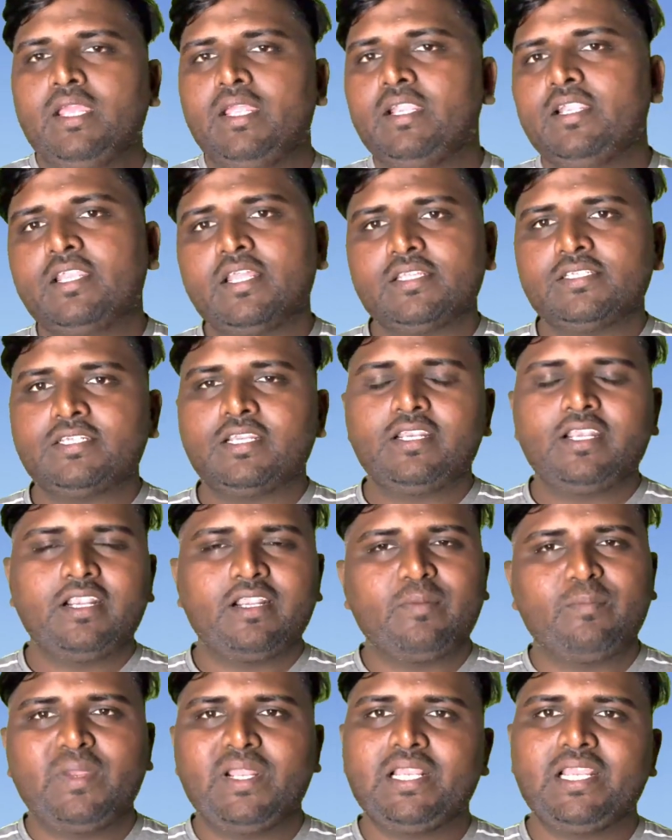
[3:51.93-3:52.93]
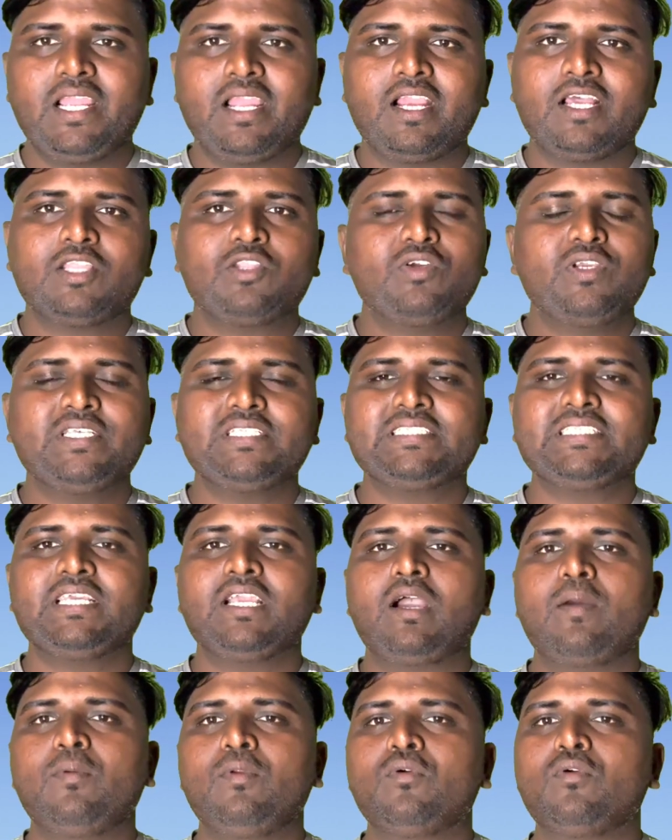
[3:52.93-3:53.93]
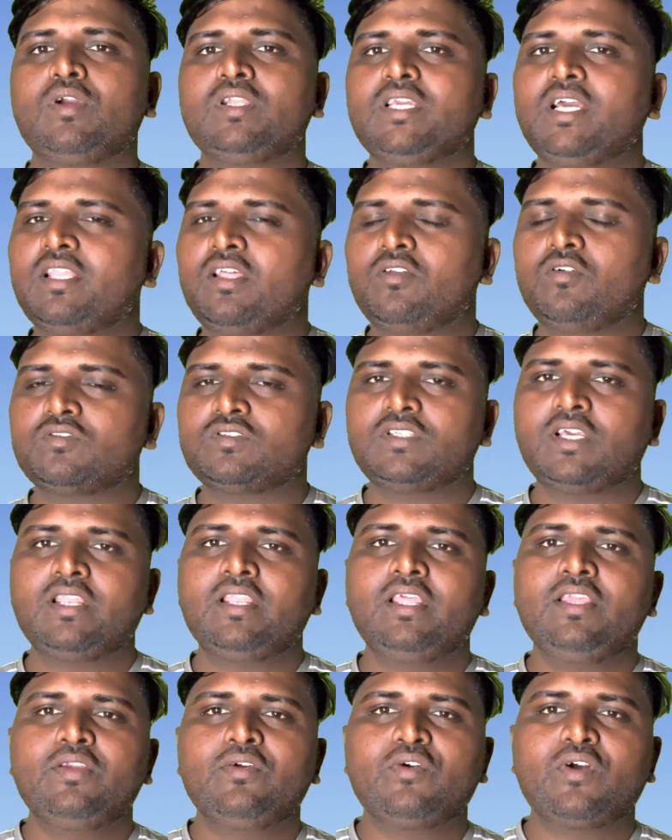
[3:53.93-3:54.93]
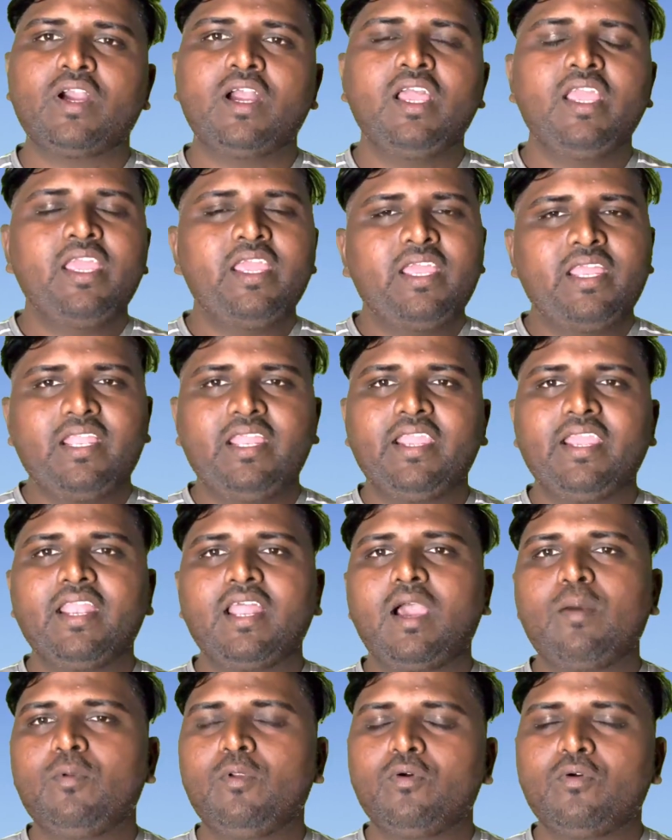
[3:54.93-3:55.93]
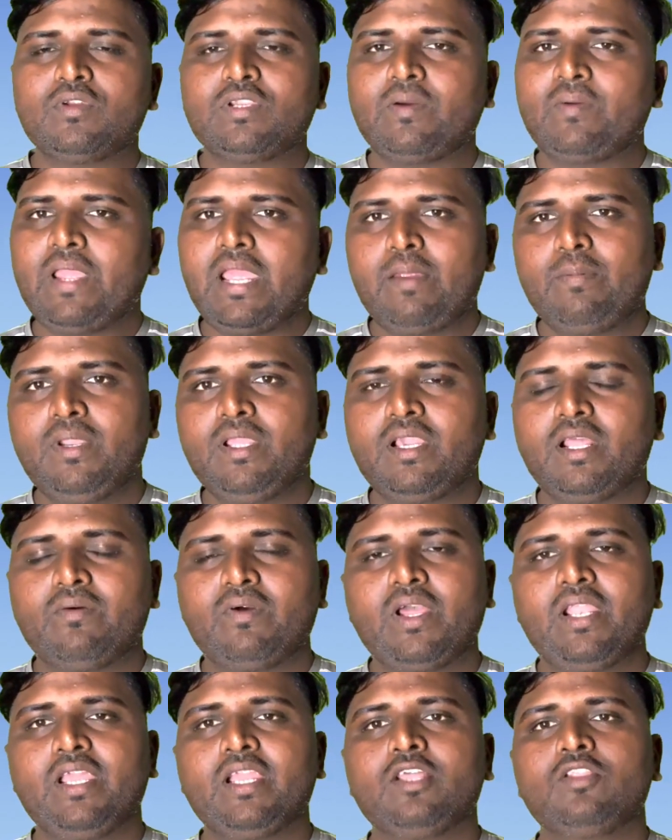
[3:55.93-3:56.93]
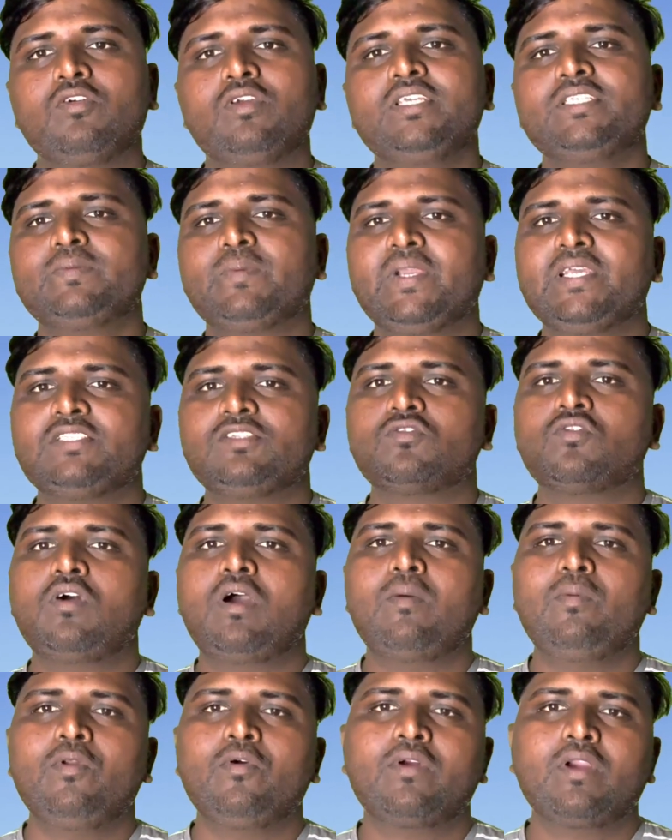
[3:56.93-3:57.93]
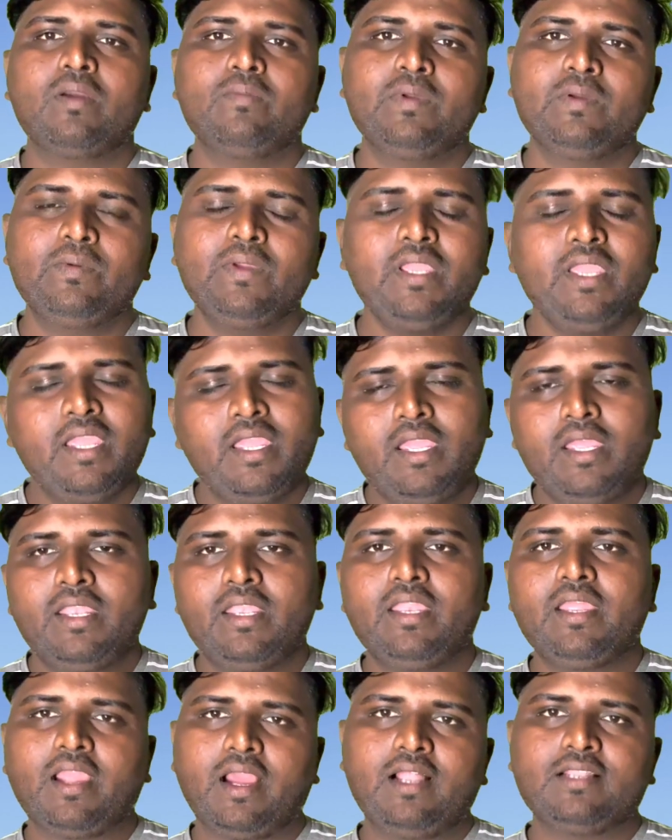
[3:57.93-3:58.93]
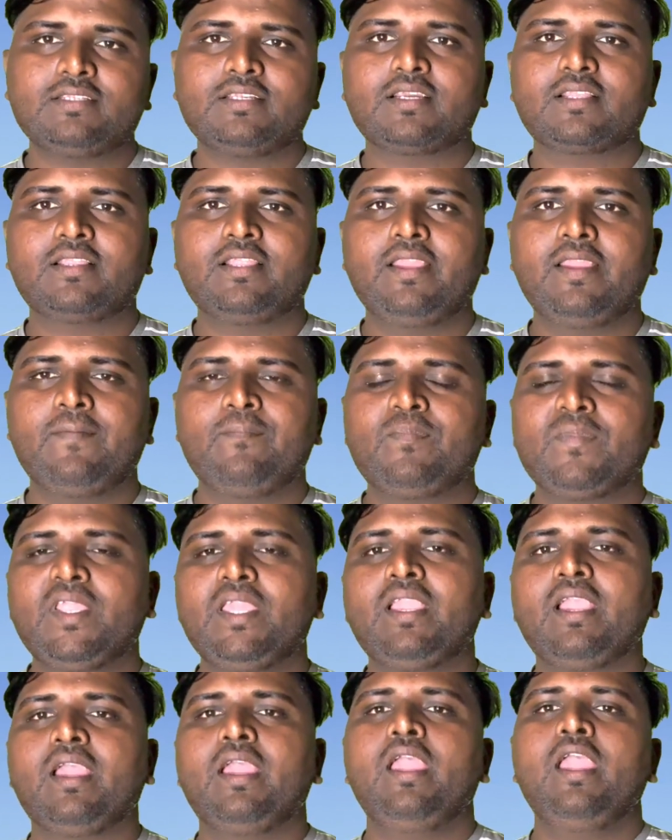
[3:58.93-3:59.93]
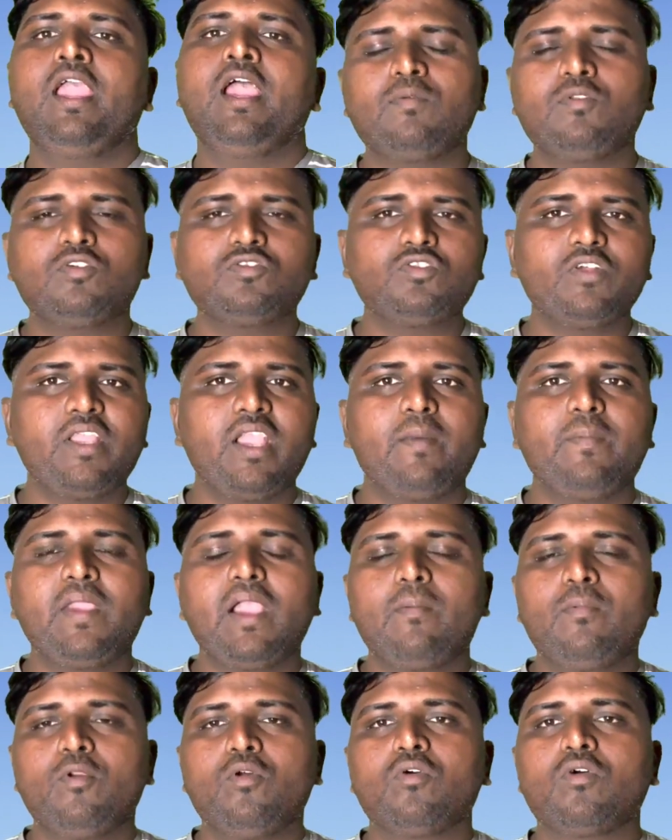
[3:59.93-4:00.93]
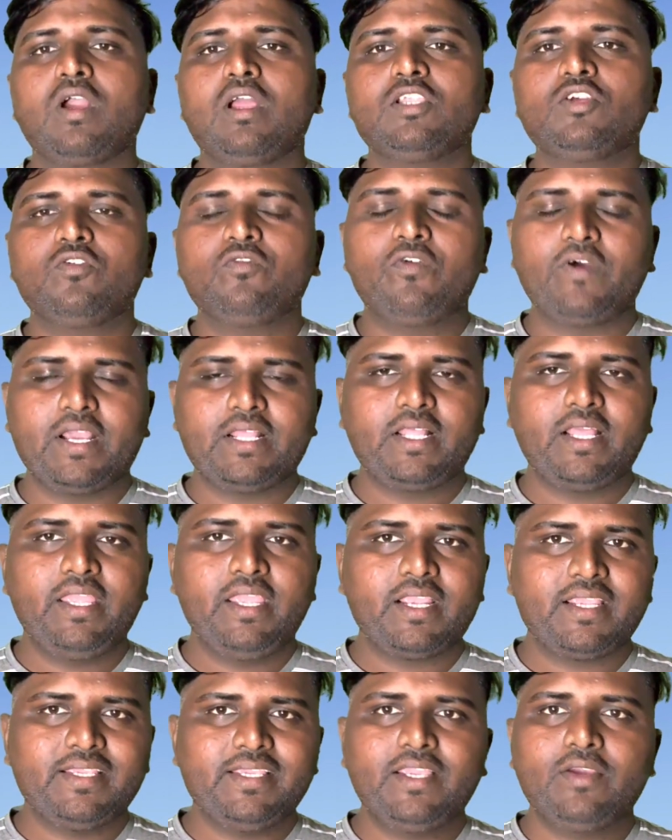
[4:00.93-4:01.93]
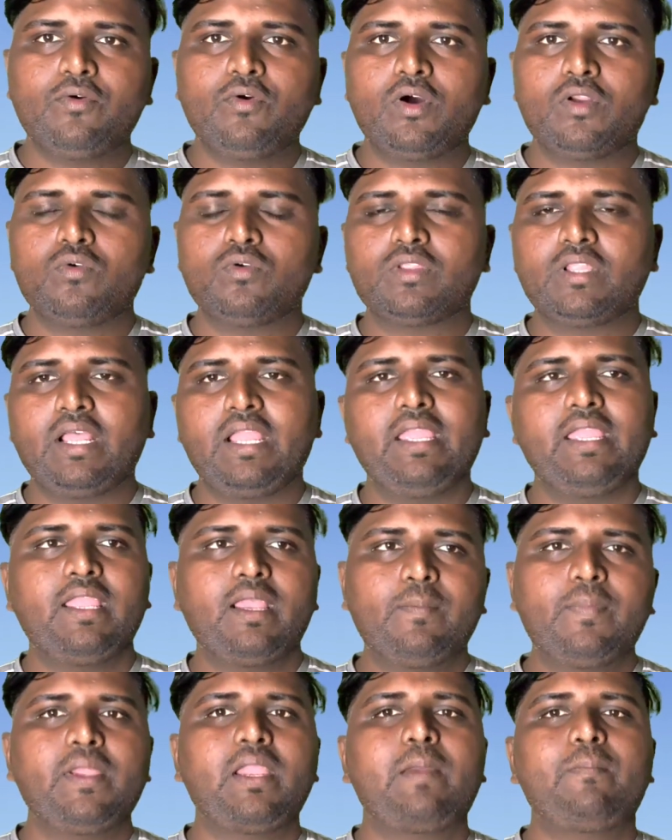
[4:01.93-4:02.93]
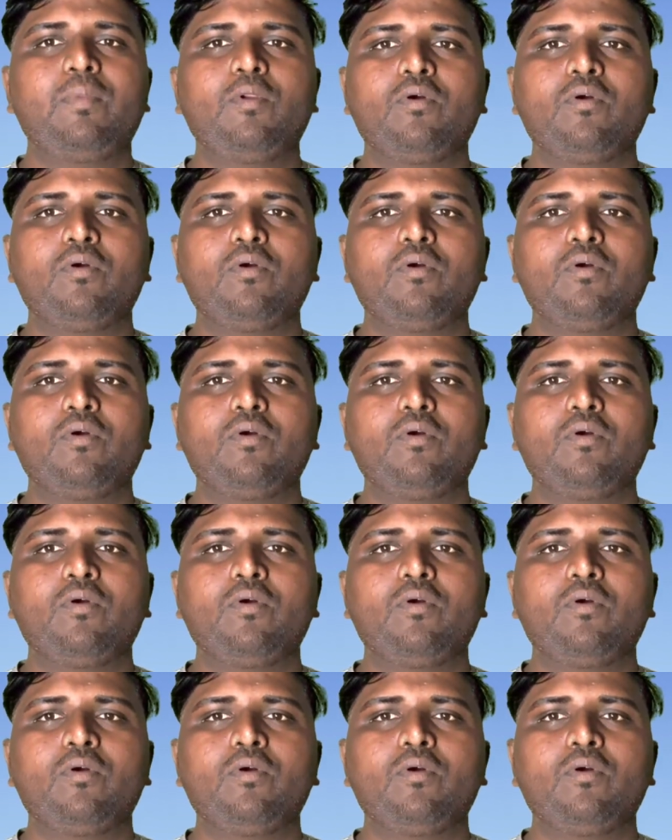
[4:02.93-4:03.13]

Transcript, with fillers: इंटरेस्ट रेट मिल जाएगा तो इससे आप लोग का ज़्यादा नुकसान नहीं होगा लेकिन आप लोग जब एफ करवा लेंगे तो इस पैसे को आप लोग कभी भी निकाल सकते हैं ठीक है अब दोस्तों यहाँ पर आप लोग का जो फ़ायदा एक ये और होता है यहाँ पे आप